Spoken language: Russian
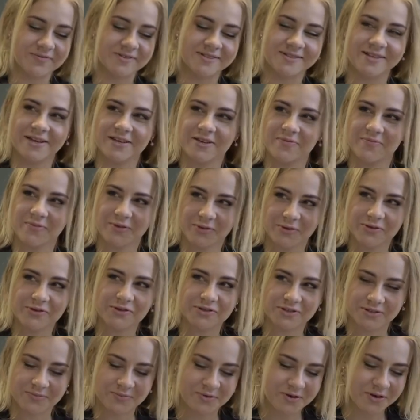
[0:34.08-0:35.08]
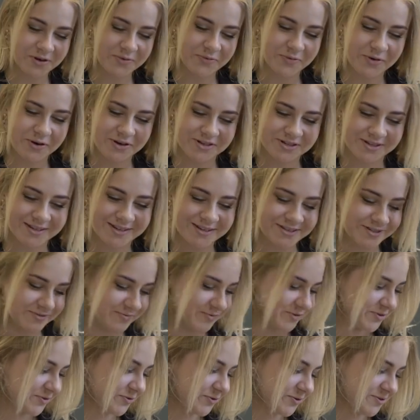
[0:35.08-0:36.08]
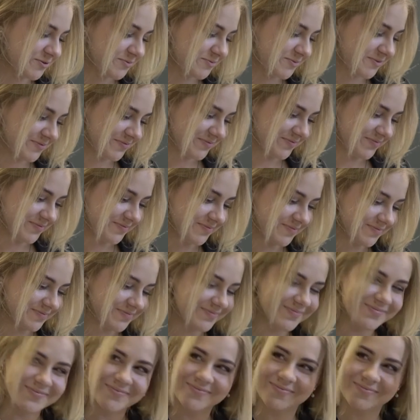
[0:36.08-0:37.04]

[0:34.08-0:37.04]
узнавала факультет, который хочу выбрать. И в самом конце